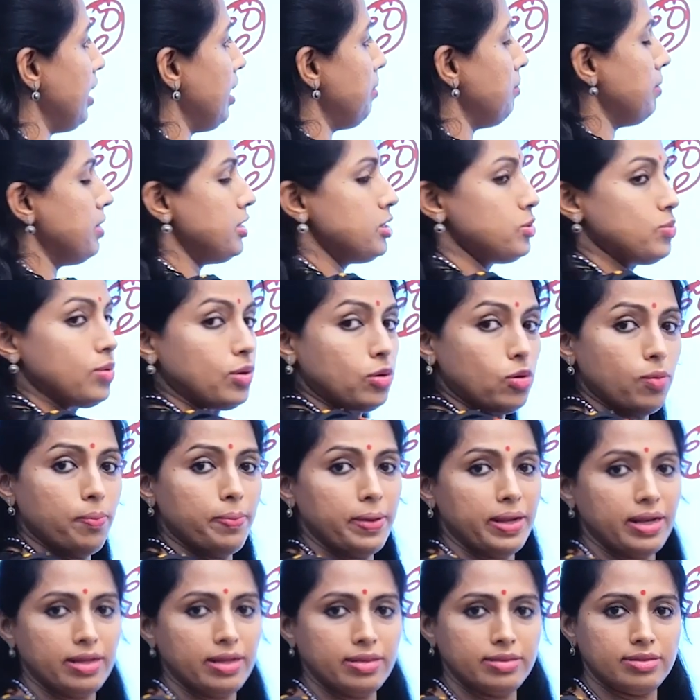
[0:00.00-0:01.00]
నైన్ మంత్స్ వరకు
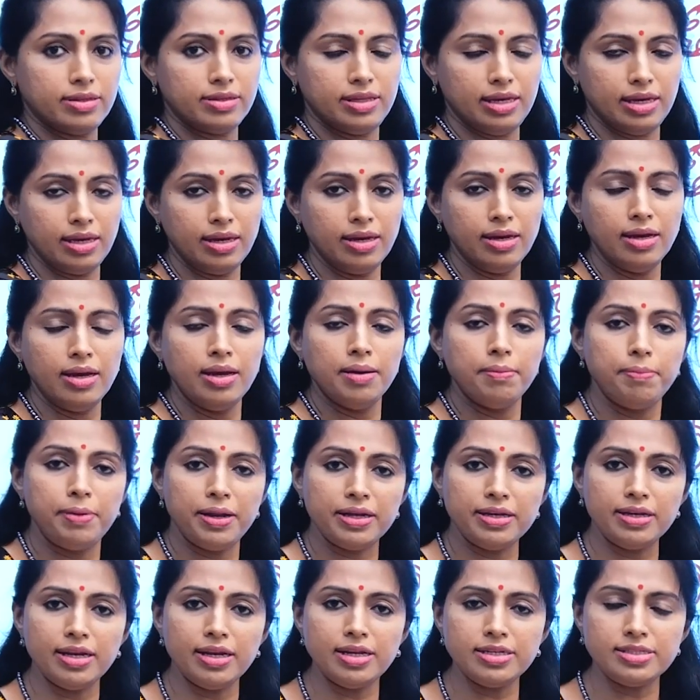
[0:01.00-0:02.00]
పెరుగుతుంది
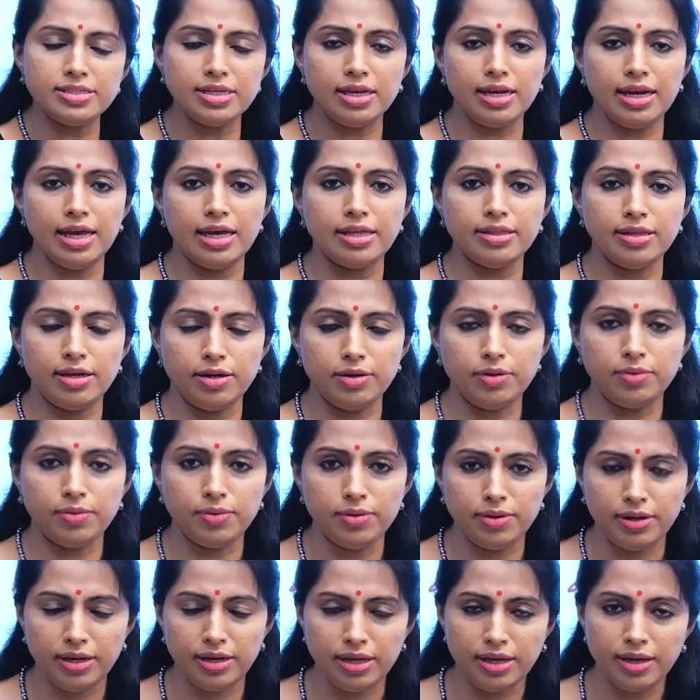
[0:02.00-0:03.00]
ప్రెగ్నెన్సీ
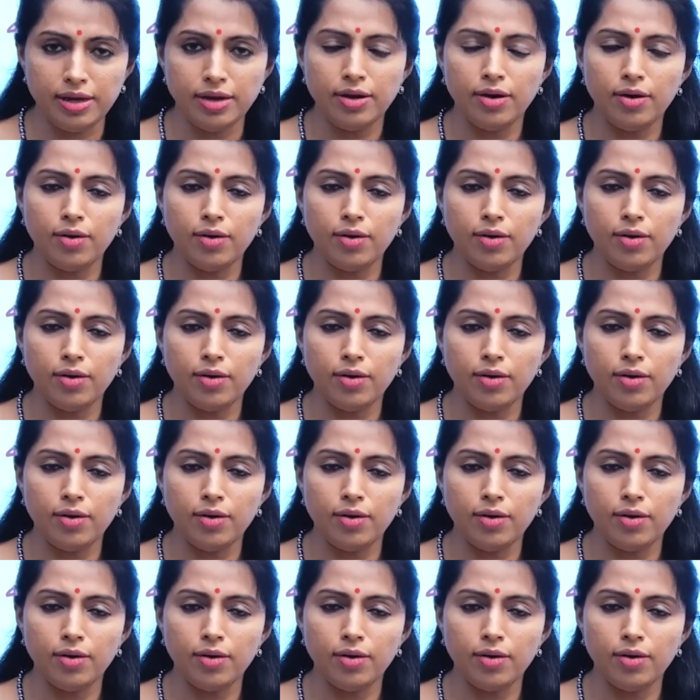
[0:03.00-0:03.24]
లేదనుకోండి